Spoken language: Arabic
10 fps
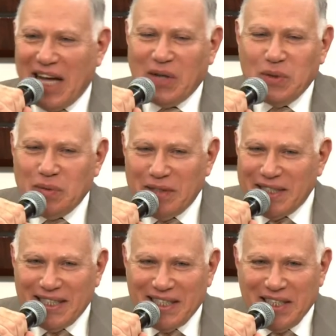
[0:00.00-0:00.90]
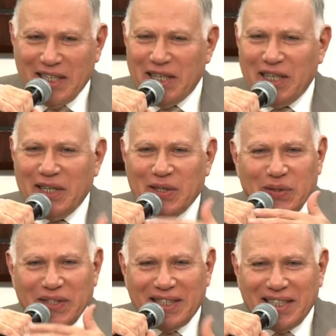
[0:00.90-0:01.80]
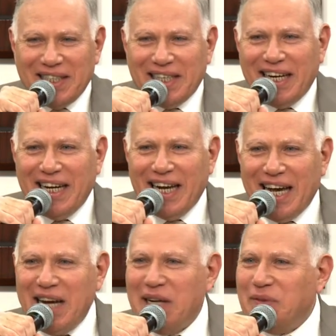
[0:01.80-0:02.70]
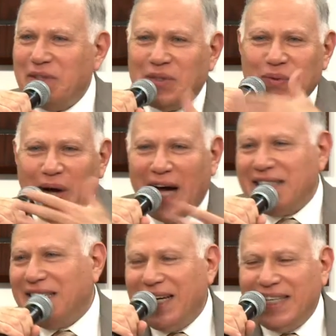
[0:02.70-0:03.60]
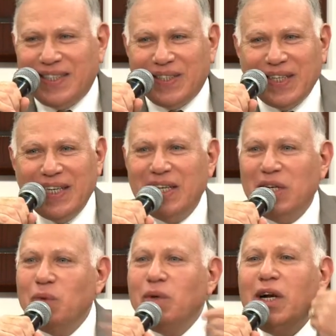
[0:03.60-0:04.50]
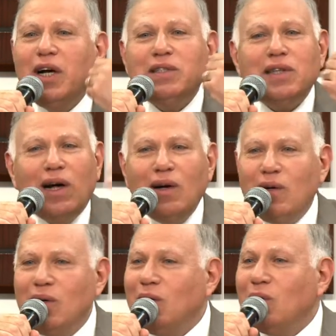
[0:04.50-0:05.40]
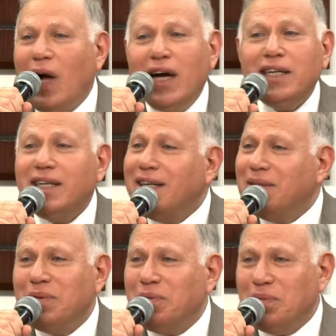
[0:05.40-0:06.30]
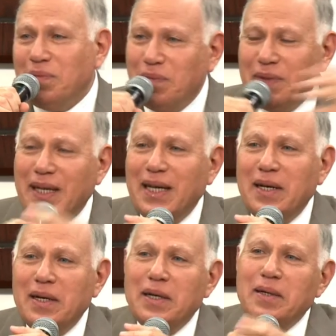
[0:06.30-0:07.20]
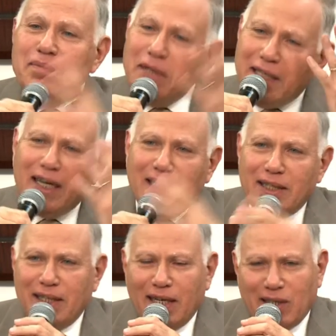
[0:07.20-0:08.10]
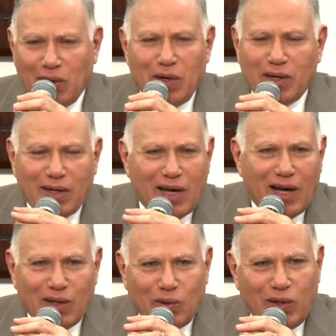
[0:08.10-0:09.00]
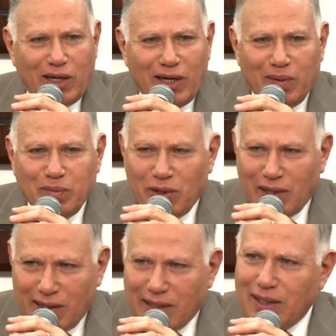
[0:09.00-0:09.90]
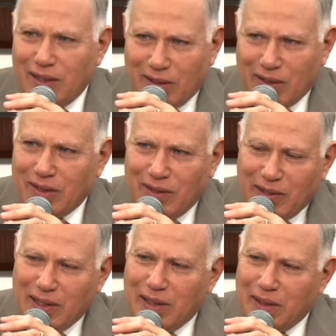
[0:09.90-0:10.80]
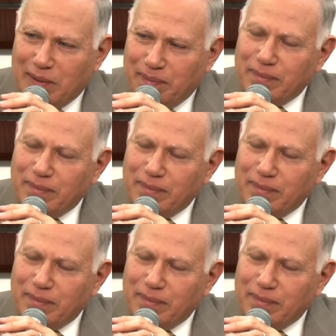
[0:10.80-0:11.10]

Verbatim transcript: تعويم الجنيه والدنيا اللي قلبت وعدلت والاسعار حاجه مين كان يتوقع كل المتغيرات دي